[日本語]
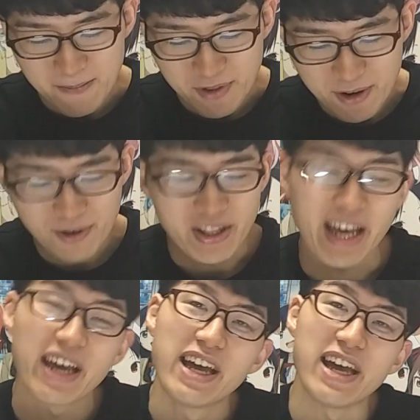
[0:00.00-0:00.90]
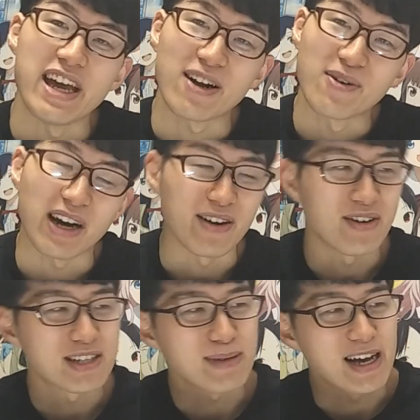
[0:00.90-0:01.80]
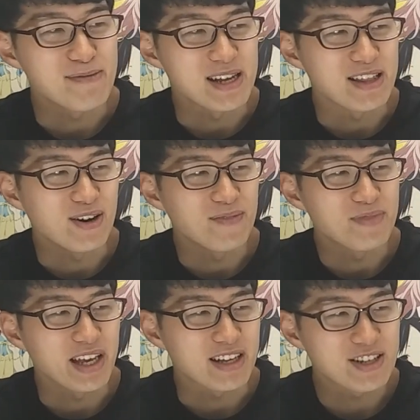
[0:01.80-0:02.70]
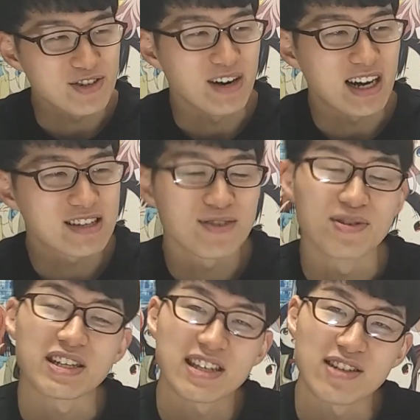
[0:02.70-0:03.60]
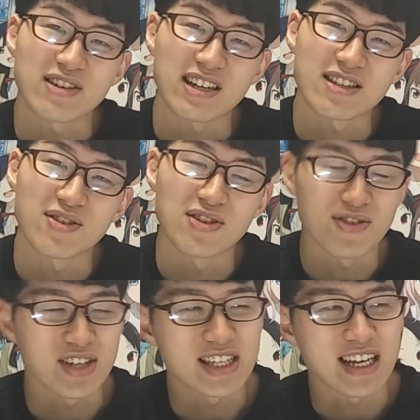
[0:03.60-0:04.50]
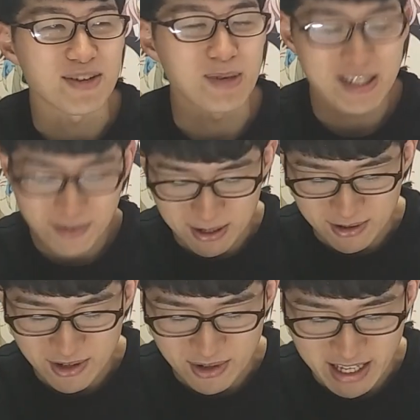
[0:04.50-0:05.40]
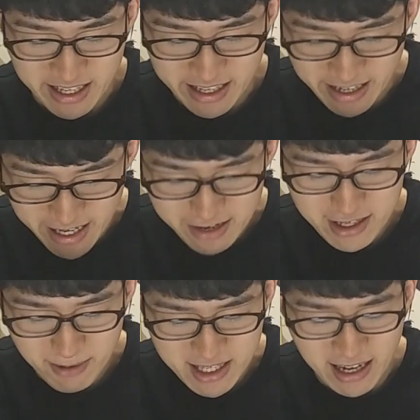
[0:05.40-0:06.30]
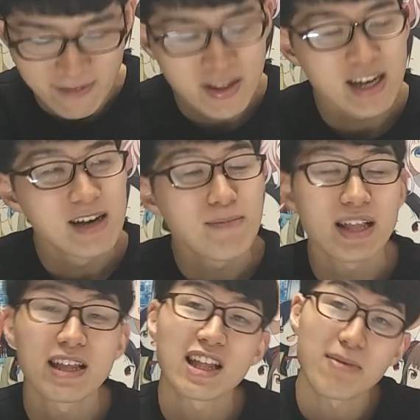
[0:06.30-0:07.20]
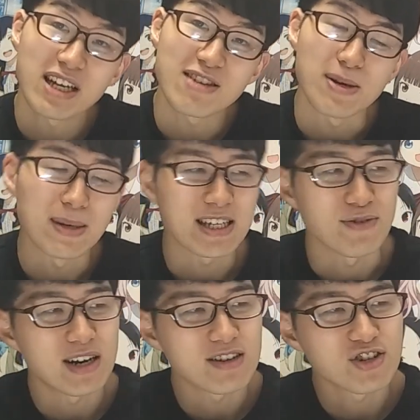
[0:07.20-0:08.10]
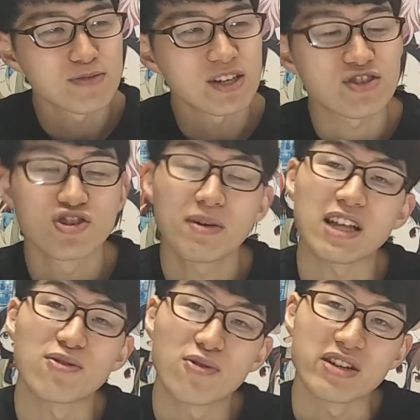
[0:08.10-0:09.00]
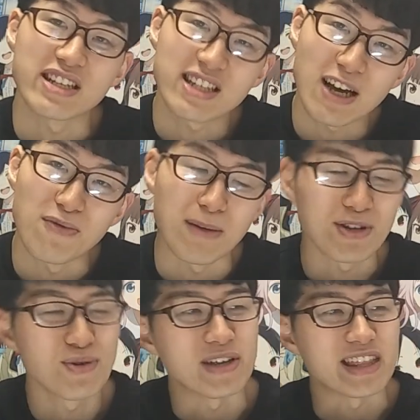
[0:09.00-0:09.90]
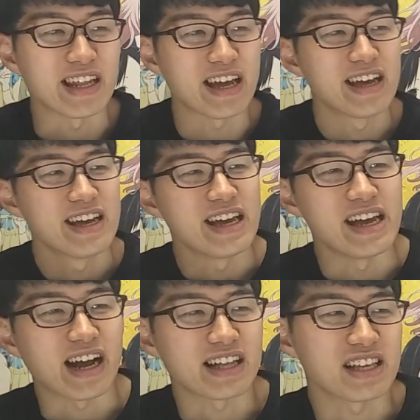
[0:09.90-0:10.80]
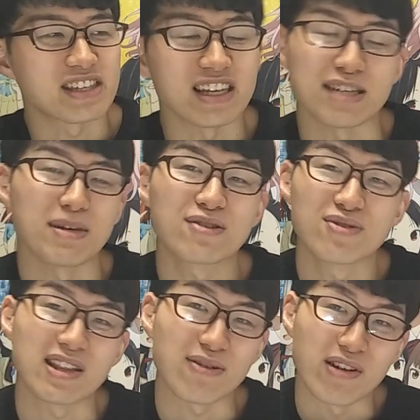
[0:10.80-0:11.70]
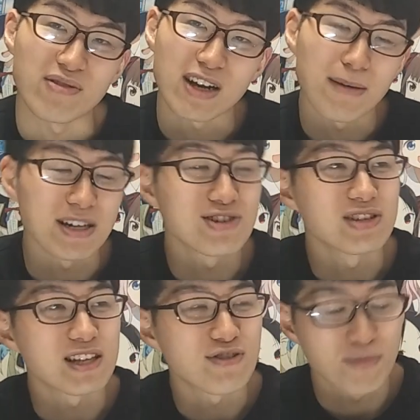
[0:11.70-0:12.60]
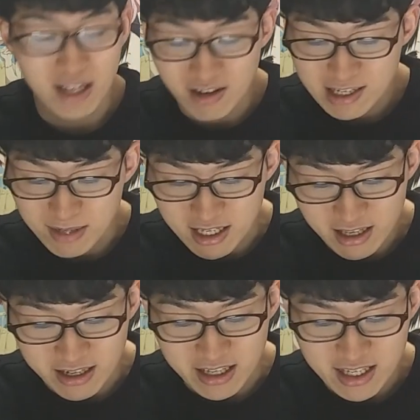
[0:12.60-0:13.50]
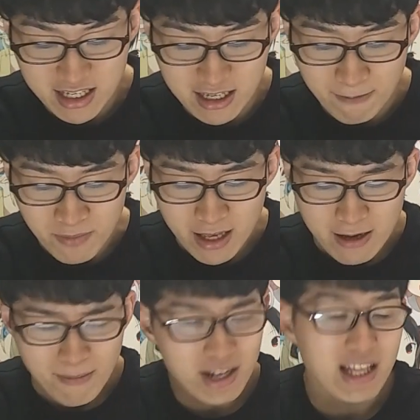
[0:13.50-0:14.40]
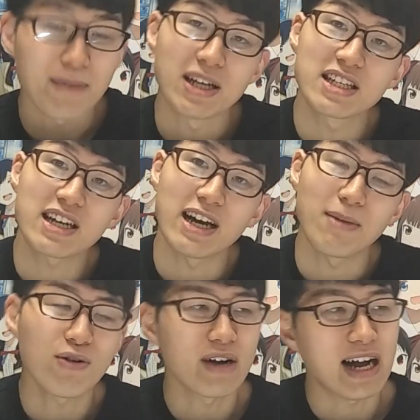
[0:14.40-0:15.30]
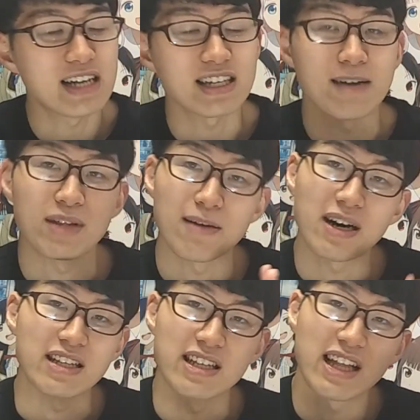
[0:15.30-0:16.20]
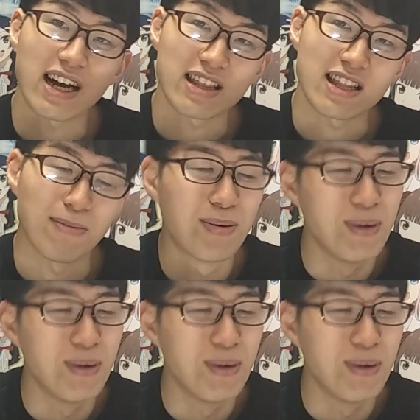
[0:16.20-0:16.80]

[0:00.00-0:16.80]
ということでね、えー、今回のスパイファミリーの、えー、9話、正直する感想を以上としたいと思います。ここまでご視聴いただき、ありがとうございました。まあ、ね、ネタバしても言いましたけど、ワンクルメ終了まだ残り3話、まあ、どういったね、えー、形で締めくくってくれるのか、まあ、非常にね、そこも楽しみにしたいですし、またね、まあ、次回、まあ、今回、あやちゃんやっぱ出番が全然なかった